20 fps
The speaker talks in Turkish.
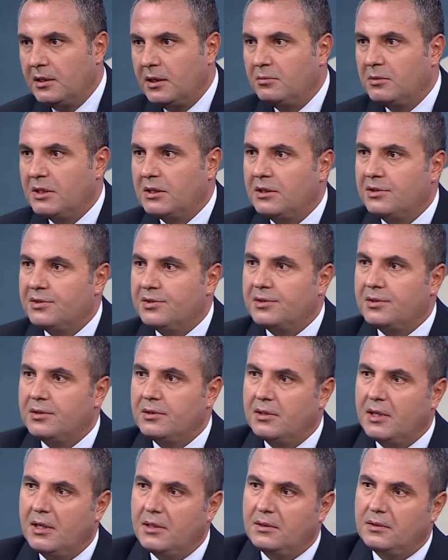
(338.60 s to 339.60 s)
almak
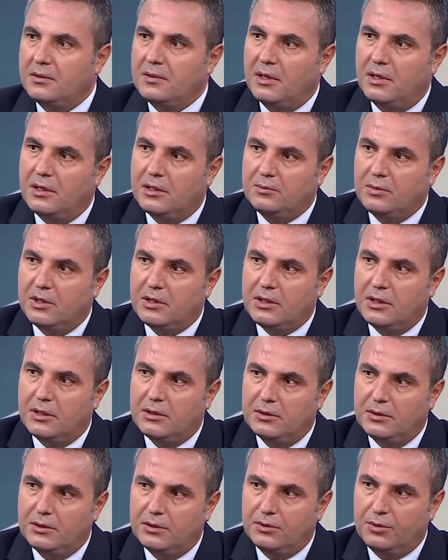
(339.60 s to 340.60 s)
açısından Sağlık
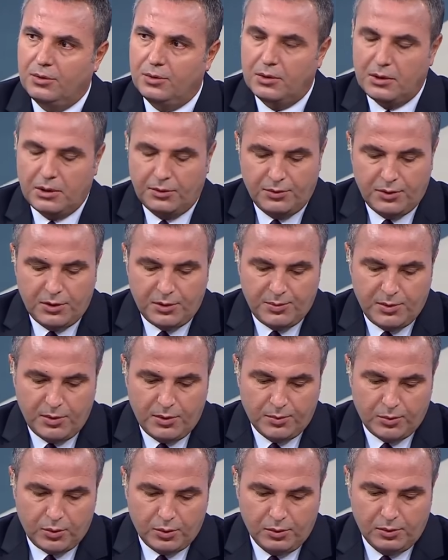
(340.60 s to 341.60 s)
Bakanlığı Koronavirüs
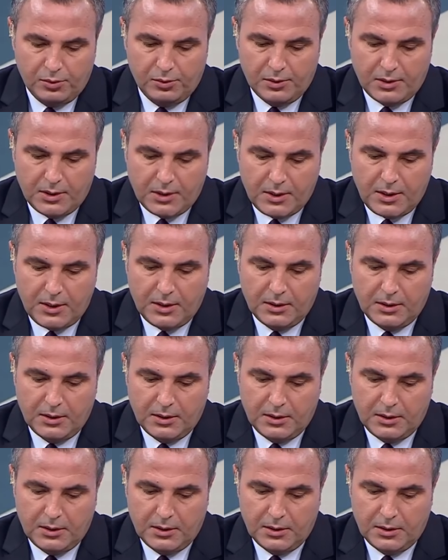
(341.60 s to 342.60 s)
Bilim Kurulu'yla da
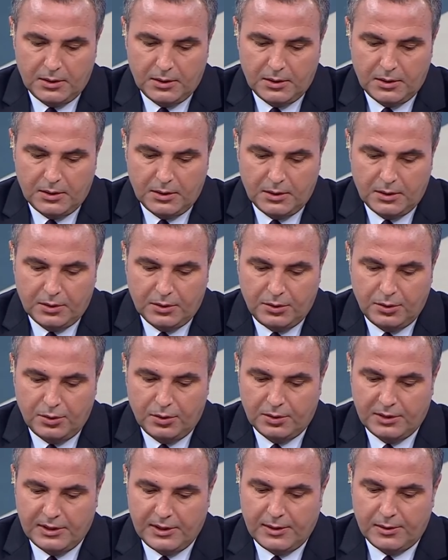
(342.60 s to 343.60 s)

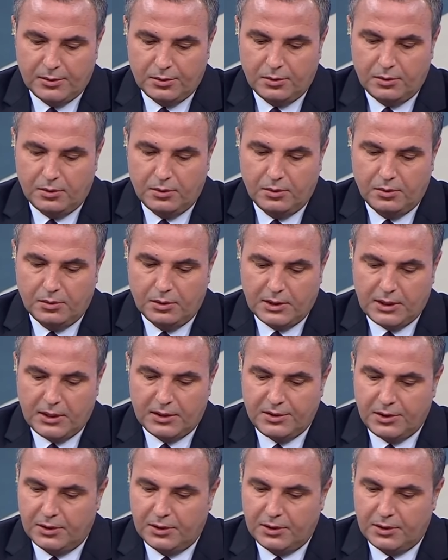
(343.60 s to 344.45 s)
koordineli olarak